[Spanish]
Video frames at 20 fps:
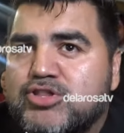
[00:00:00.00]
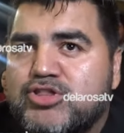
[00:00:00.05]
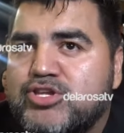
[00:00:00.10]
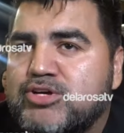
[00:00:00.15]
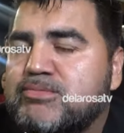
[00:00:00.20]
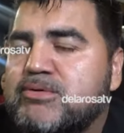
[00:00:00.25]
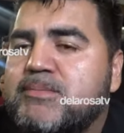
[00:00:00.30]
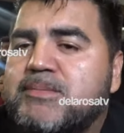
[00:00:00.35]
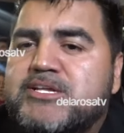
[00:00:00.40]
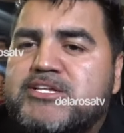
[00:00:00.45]

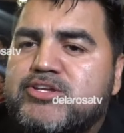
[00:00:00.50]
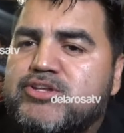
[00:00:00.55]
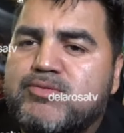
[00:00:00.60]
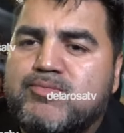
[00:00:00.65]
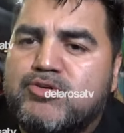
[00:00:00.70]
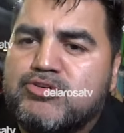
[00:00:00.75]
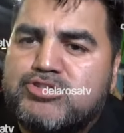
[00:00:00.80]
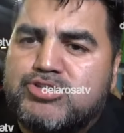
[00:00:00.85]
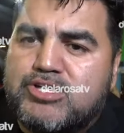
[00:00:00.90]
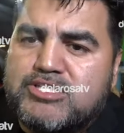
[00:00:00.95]
no me he metido
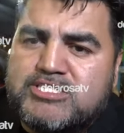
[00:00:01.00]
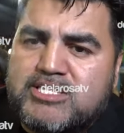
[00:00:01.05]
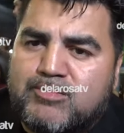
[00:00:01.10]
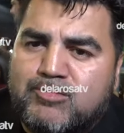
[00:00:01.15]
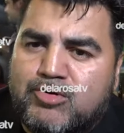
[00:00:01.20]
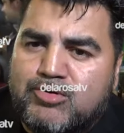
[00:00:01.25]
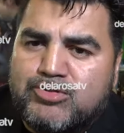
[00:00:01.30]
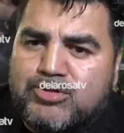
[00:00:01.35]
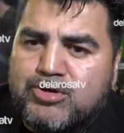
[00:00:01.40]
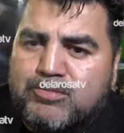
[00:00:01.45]
mucho a ese
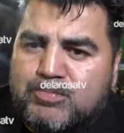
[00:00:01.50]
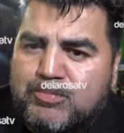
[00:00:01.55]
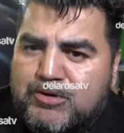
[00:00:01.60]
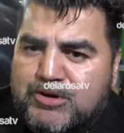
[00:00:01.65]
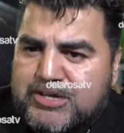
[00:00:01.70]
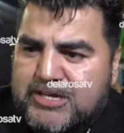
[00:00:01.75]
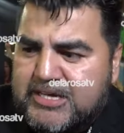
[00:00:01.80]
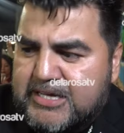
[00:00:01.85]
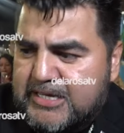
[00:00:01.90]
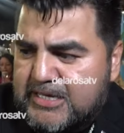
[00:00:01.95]
mundo
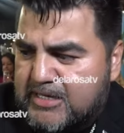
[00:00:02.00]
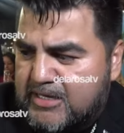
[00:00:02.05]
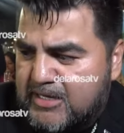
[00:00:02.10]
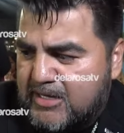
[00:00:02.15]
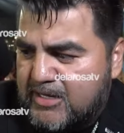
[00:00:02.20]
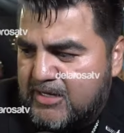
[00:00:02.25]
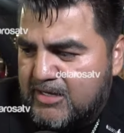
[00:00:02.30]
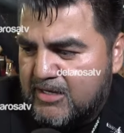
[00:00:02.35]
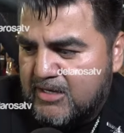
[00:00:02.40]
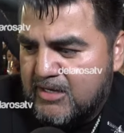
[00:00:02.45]

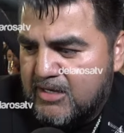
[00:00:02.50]
porque